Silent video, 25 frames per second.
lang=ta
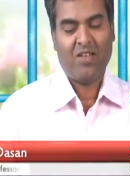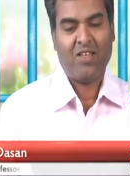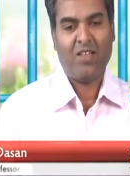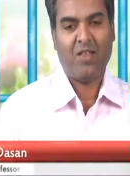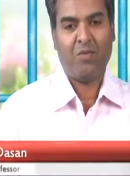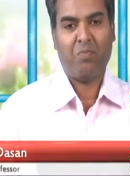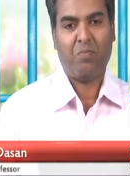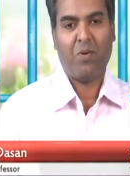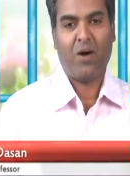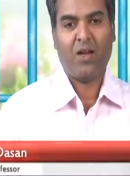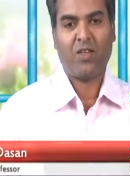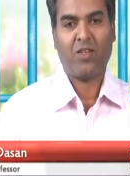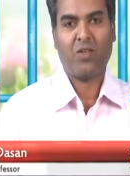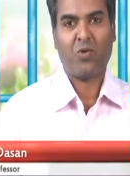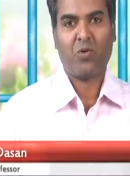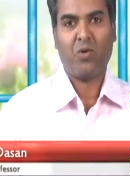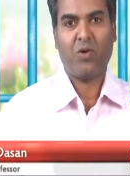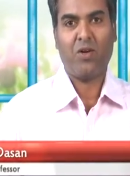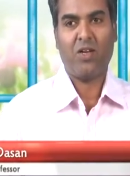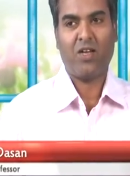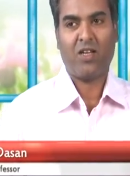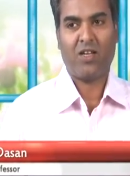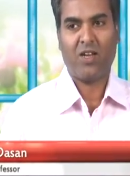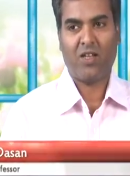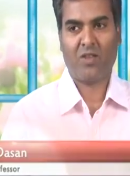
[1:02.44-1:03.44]
இதை பார்த்து
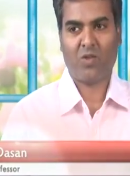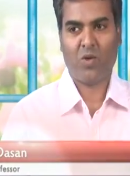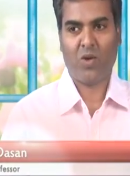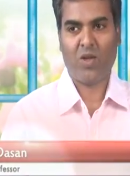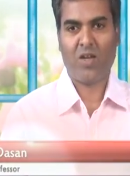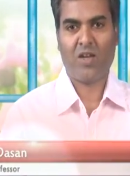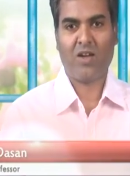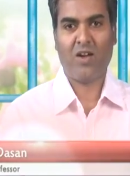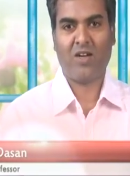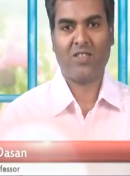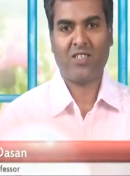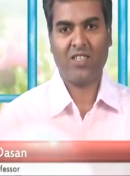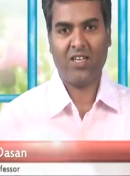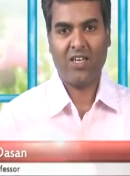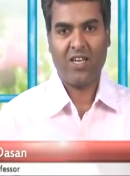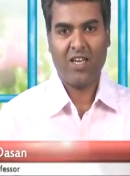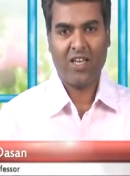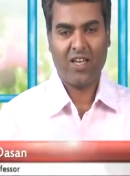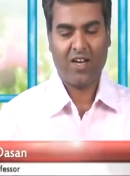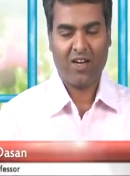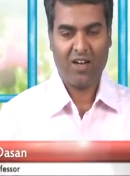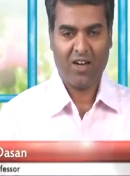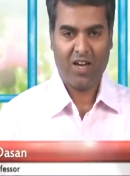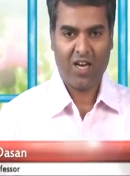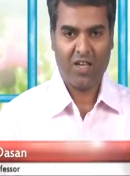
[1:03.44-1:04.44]
கொண்டிருக்கிற தொலைக்காட்சி
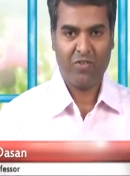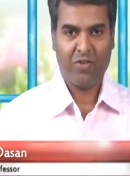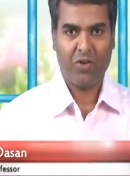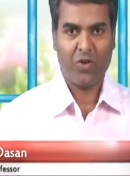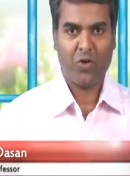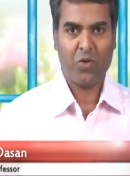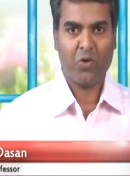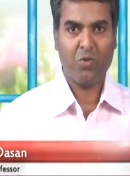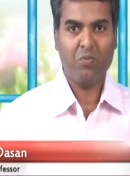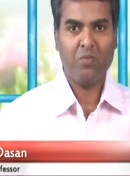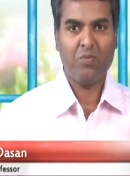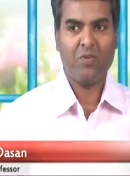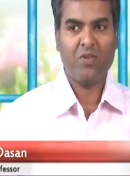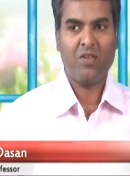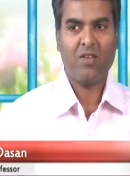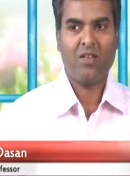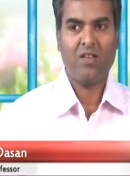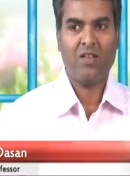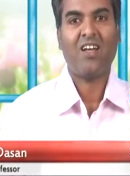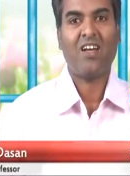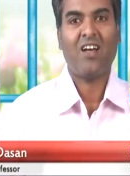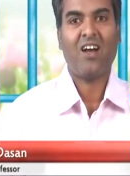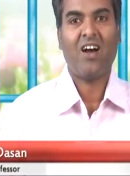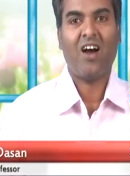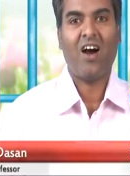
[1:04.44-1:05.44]
நேயர்கள் அனைவருக்கும்
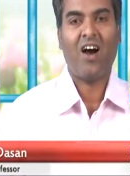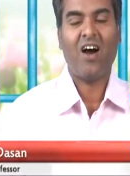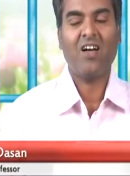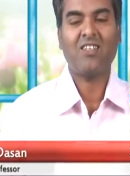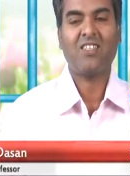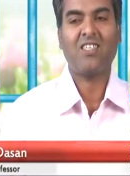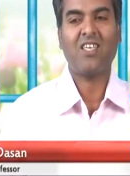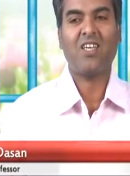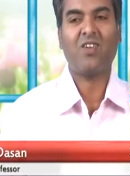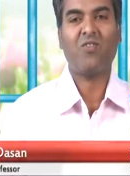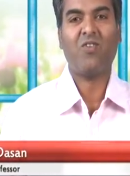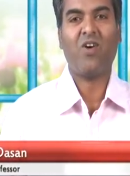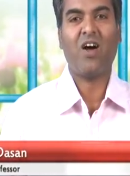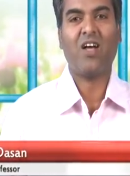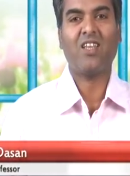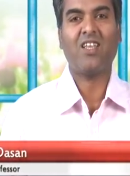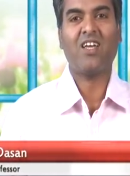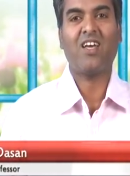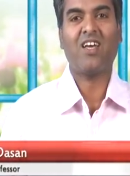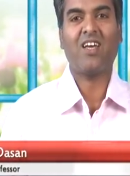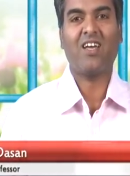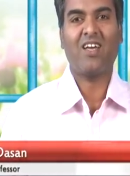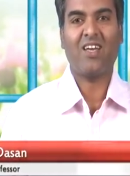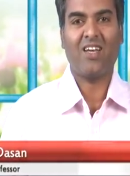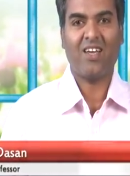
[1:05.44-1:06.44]
ஆசீர்வாத
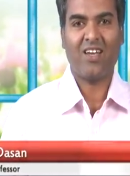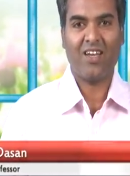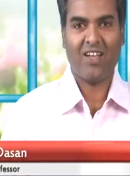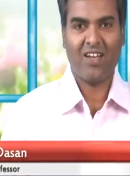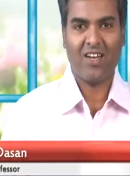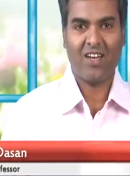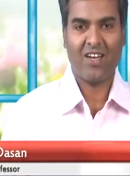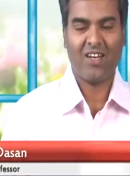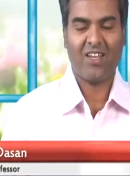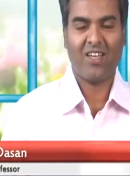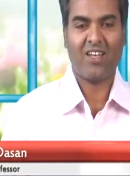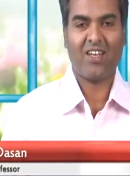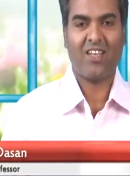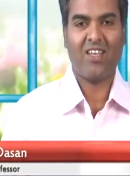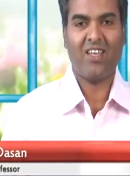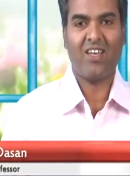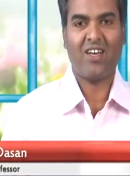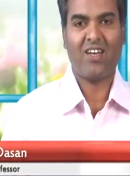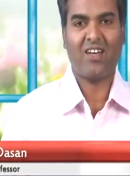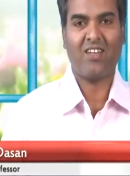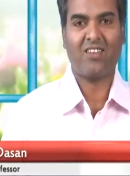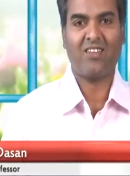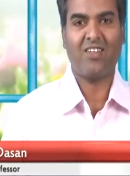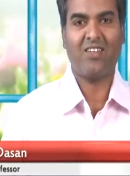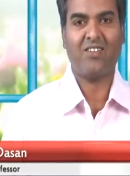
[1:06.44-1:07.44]
இளைஞர்
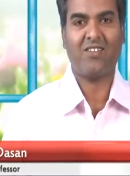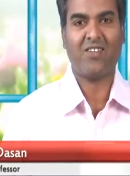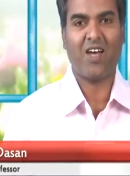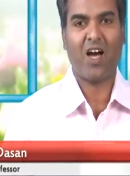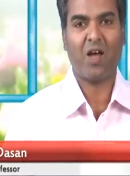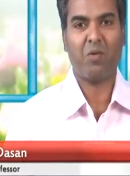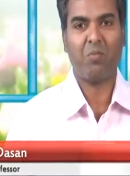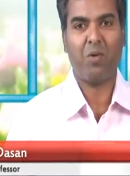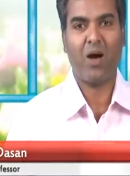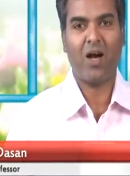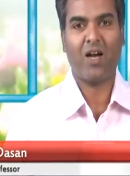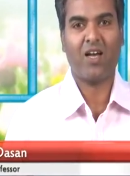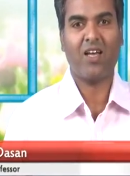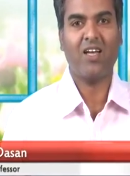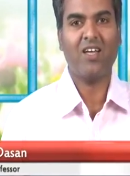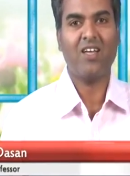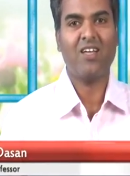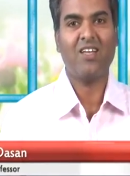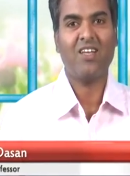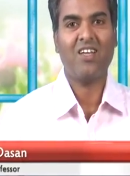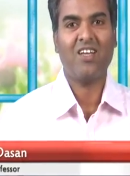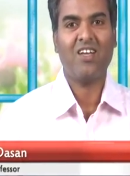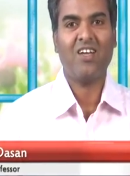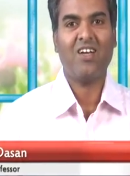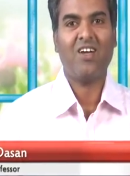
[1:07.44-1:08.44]
இயக்கத்தின் சார்பாக
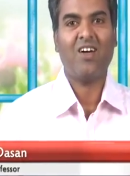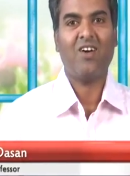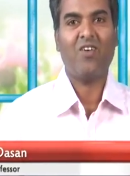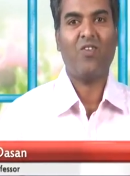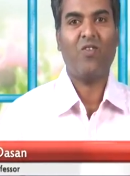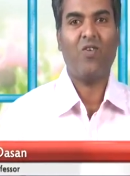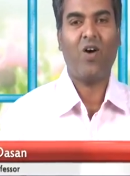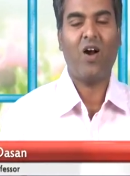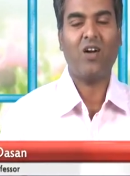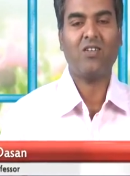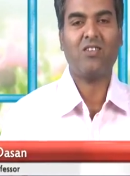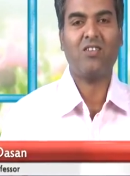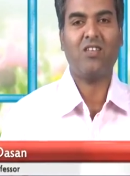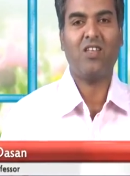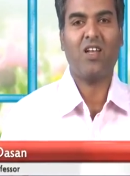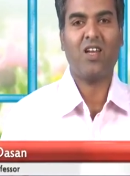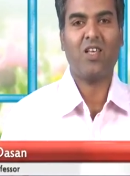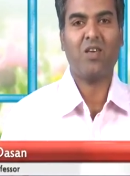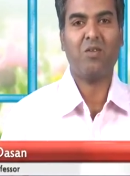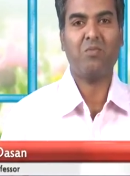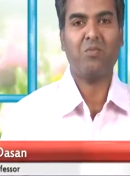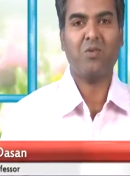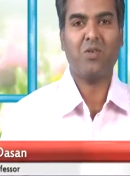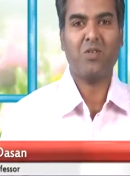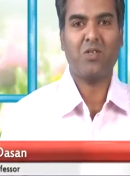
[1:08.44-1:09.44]

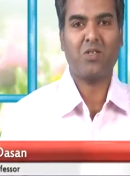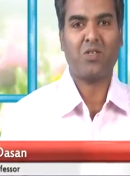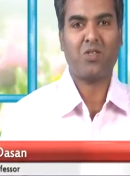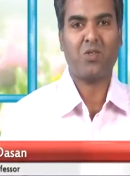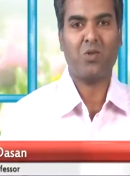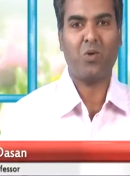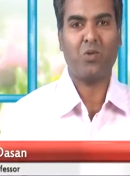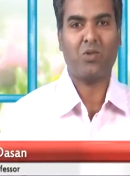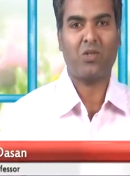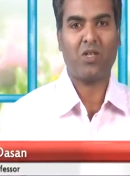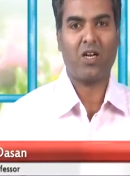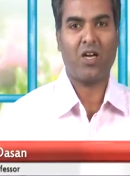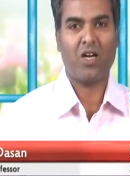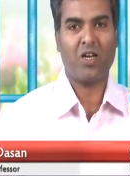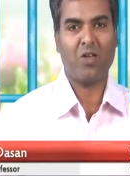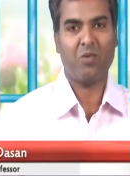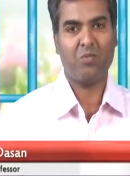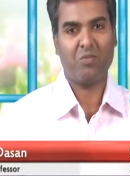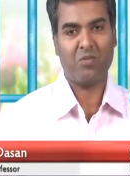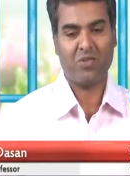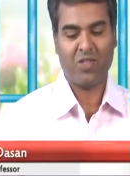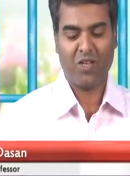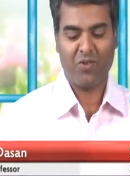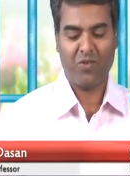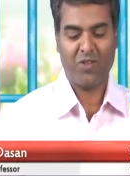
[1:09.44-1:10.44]
வாழ்த்துதலையும்
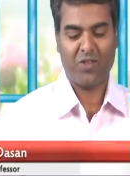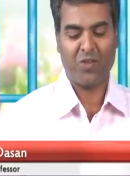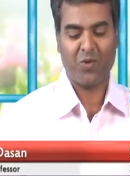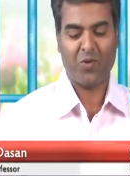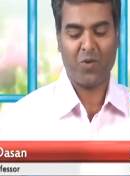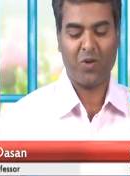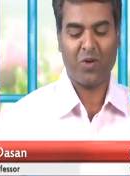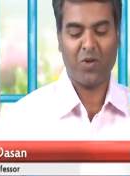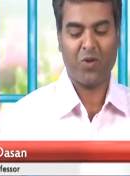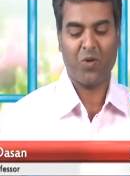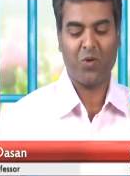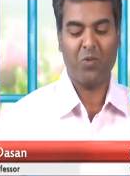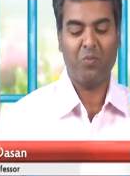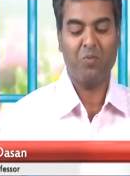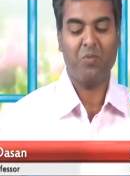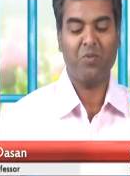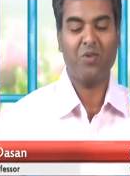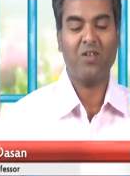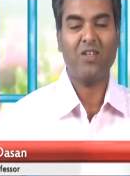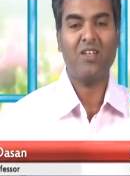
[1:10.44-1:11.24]
ஸ்தோத்திரங்களையும் தெரிவித்துக் கொள்கிறோம்